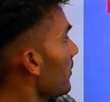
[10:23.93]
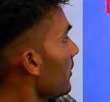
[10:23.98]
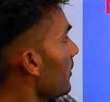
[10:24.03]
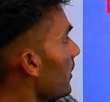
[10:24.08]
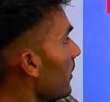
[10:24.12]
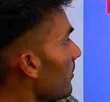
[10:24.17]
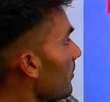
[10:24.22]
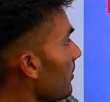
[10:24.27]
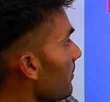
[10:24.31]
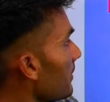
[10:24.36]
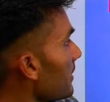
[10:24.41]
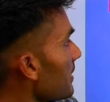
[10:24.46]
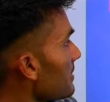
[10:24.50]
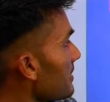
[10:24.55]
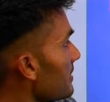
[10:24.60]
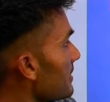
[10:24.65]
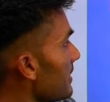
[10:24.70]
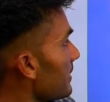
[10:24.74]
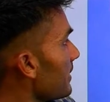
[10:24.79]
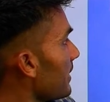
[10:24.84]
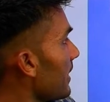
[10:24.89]
हमें पता चल
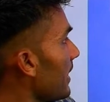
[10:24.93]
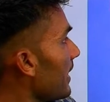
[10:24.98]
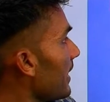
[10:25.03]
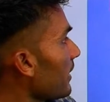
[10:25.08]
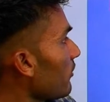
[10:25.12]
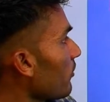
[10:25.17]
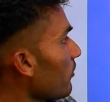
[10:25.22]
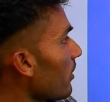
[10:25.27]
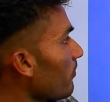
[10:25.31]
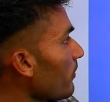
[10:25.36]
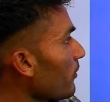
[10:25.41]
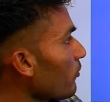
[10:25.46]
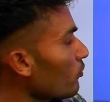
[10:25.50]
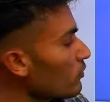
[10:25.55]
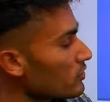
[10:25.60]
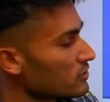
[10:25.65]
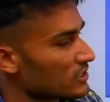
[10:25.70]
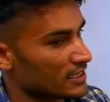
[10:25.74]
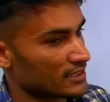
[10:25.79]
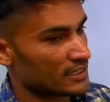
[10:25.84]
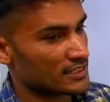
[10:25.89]
जाता है कि वहां पे कौन
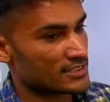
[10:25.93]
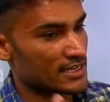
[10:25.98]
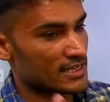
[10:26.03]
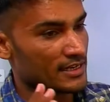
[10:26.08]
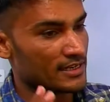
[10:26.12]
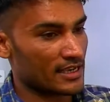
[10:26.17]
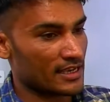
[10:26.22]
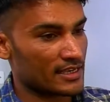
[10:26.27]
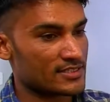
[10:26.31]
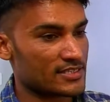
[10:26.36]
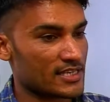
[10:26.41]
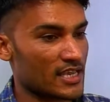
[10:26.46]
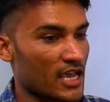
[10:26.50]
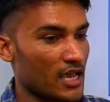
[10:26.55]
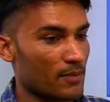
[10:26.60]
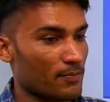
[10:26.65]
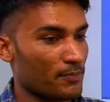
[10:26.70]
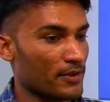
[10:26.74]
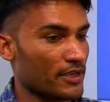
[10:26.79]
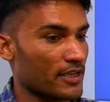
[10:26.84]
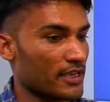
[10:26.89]
सा यदि सही ढंग से
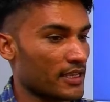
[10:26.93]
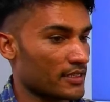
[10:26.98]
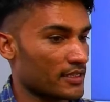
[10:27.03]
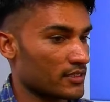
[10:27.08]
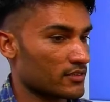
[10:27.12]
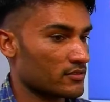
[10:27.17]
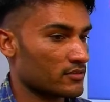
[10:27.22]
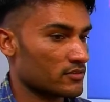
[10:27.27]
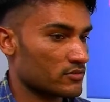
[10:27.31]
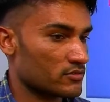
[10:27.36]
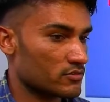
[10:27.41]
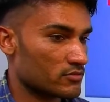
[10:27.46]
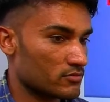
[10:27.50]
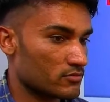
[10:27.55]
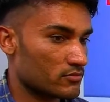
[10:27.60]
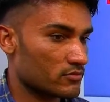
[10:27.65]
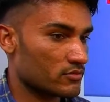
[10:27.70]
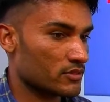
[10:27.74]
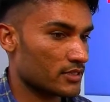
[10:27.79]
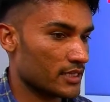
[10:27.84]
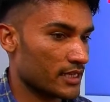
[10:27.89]
आप
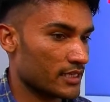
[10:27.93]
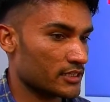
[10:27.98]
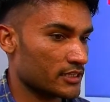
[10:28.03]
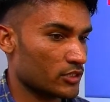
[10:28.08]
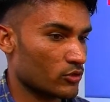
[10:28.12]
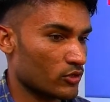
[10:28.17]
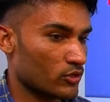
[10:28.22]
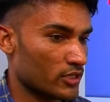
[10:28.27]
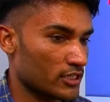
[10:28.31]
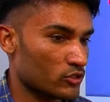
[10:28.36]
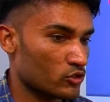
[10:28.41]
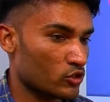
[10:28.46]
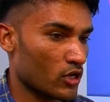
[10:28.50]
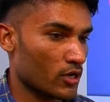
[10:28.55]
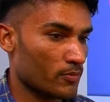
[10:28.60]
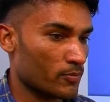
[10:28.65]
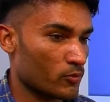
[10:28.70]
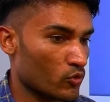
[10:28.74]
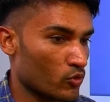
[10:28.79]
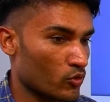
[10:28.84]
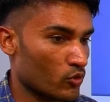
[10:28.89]
देखते होने तो
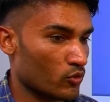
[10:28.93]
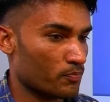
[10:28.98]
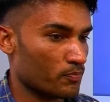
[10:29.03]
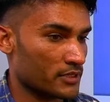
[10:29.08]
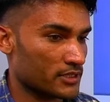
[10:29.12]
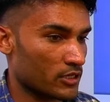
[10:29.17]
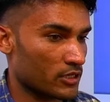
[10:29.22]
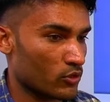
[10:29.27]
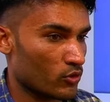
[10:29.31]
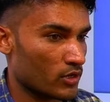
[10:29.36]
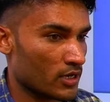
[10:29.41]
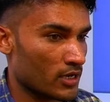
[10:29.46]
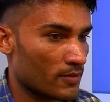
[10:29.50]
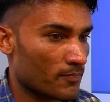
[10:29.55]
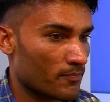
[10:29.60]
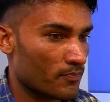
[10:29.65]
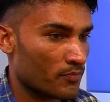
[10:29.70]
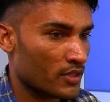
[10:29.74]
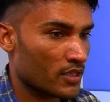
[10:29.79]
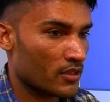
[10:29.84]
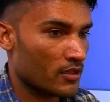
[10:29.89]
आपको पता होगा
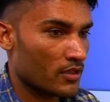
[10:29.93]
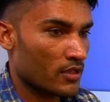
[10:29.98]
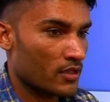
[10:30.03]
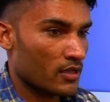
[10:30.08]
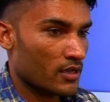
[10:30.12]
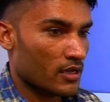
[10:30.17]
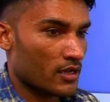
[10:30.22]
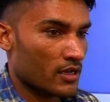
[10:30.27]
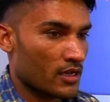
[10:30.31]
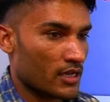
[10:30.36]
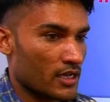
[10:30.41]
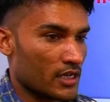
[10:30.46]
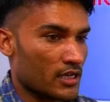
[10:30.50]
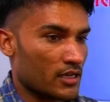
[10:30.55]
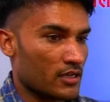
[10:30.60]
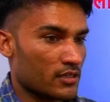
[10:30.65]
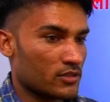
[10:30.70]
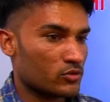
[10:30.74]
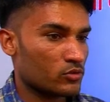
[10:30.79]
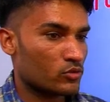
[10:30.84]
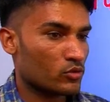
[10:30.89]

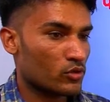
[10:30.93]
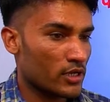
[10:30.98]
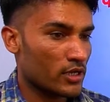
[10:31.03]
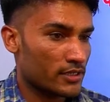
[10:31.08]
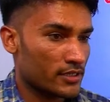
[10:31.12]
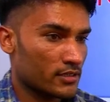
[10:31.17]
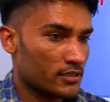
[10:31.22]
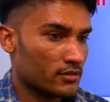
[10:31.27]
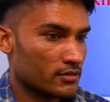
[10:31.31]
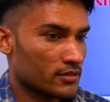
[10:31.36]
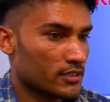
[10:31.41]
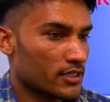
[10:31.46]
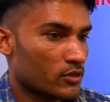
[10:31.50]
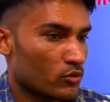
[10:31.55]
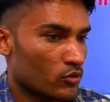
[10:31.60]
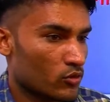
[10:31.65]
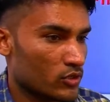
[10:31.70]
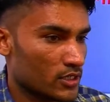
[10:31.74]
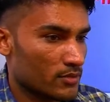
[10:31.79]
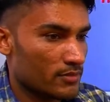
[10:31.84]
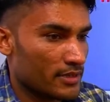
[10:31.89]
हाँ तो ये
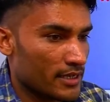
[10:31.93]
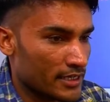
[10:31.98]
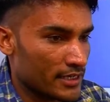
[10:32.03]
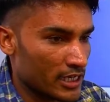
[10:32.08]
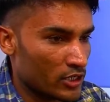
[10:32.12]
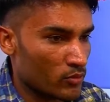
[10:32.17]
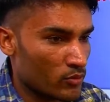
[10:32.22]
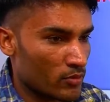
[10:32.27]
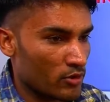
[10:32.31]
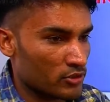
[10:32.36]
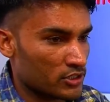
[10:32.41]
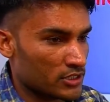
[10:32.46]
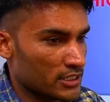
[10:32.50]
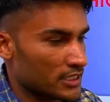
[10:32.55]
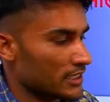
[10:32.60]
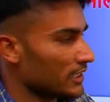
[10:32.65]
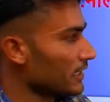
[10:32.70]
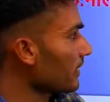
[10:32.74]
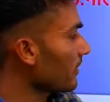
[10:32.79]
कौन है भाई अनिल कुमार डी